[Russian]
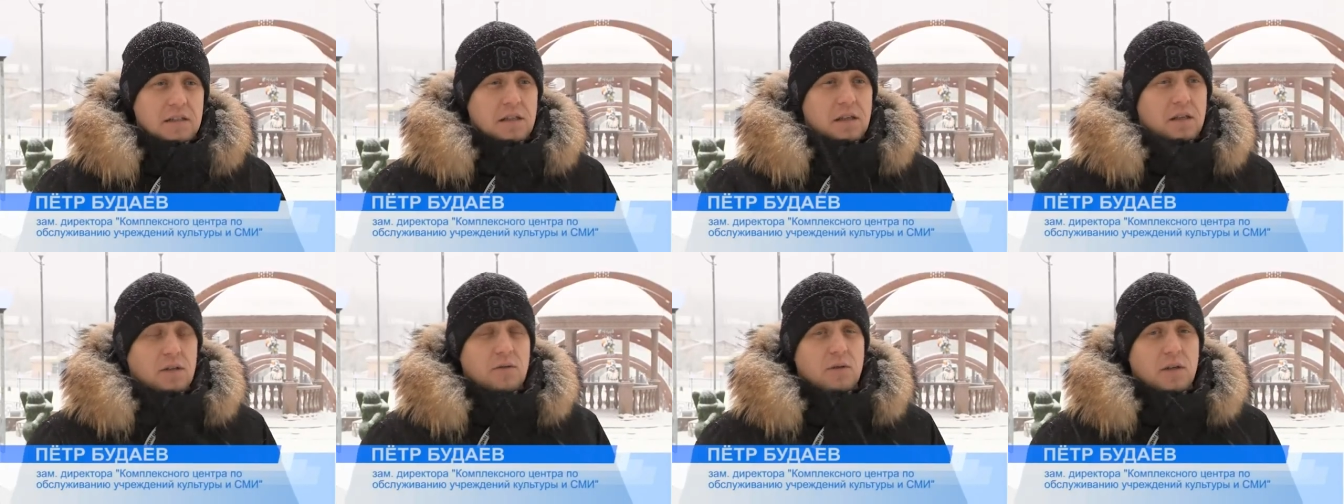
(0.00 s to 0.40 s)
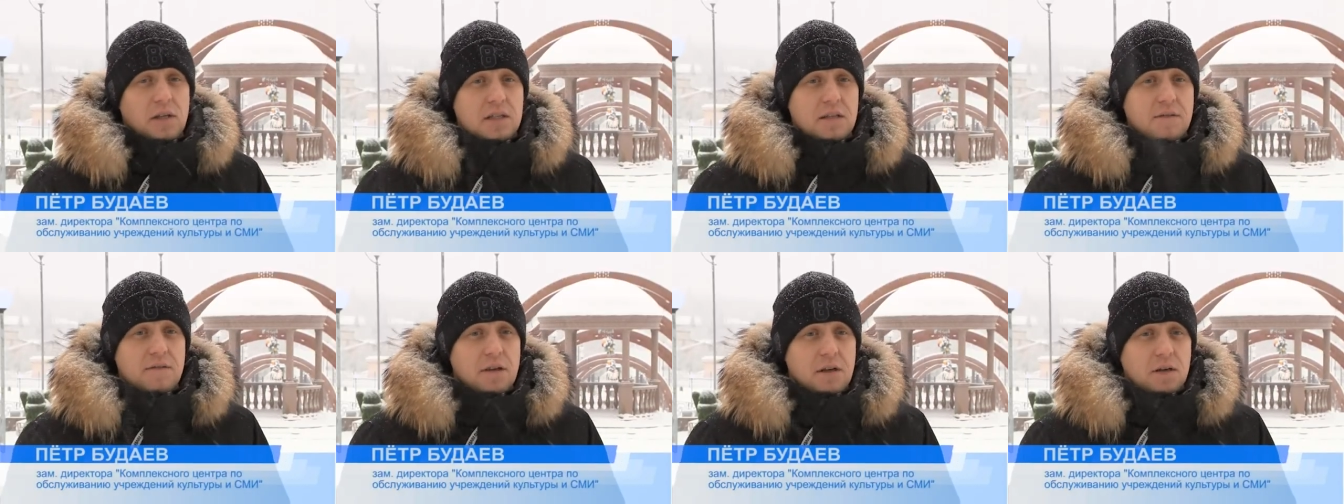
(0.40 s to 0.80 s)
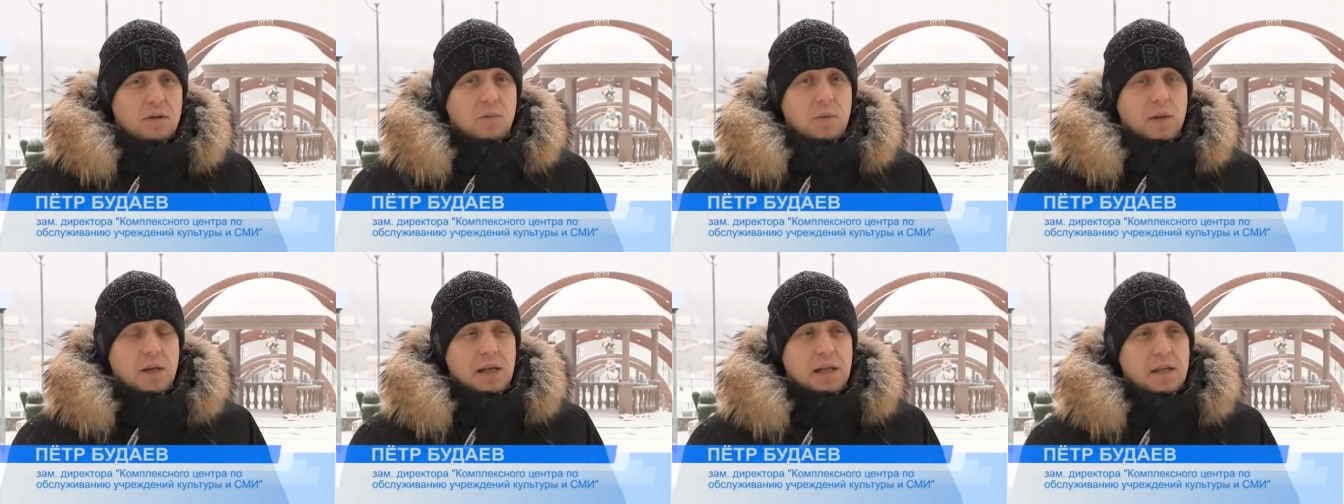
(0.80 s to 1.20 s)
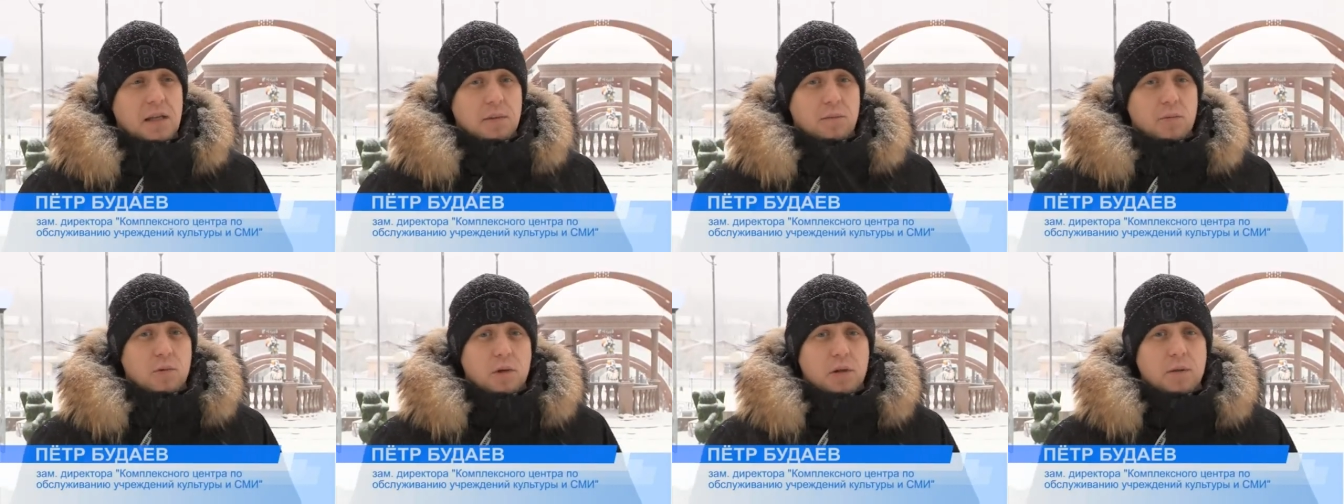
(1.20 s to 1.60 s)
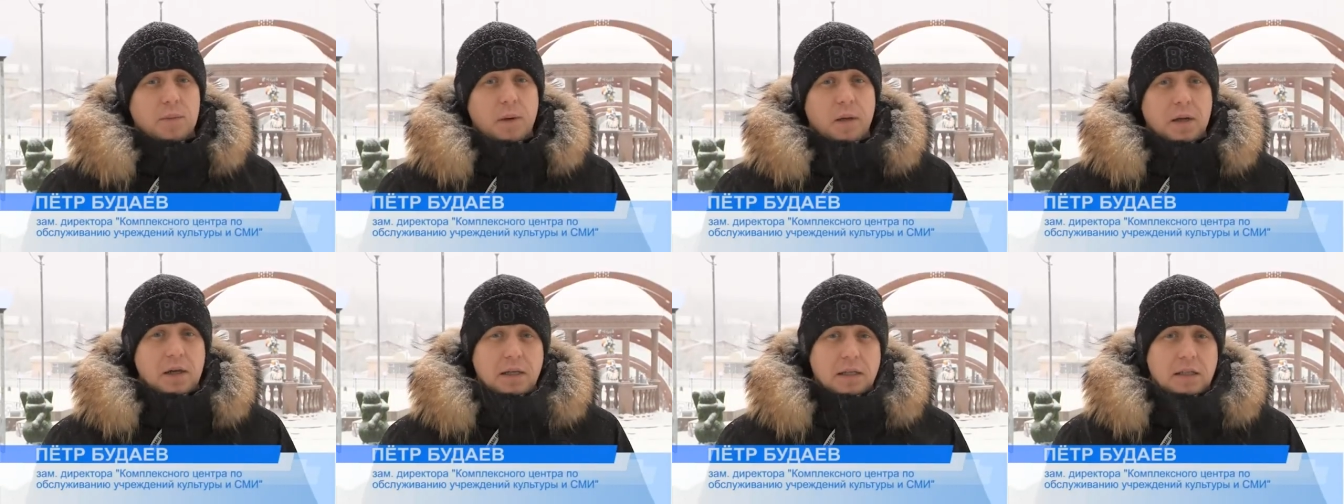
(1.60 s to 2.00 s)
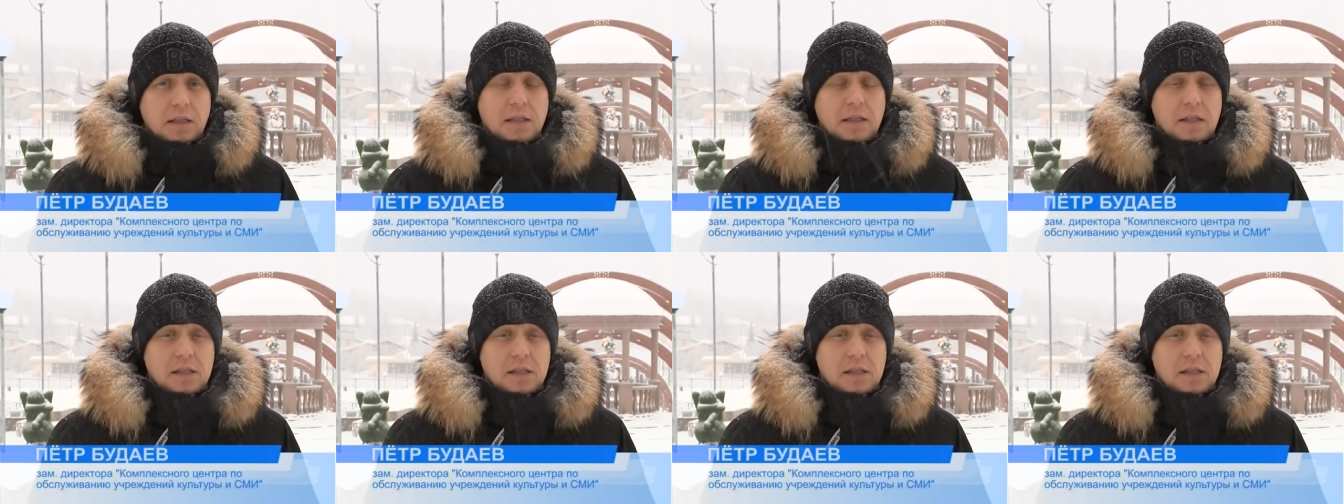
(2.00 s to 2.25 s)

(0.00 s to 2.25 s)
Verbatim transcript: территории сквера Юбилейный будет проходить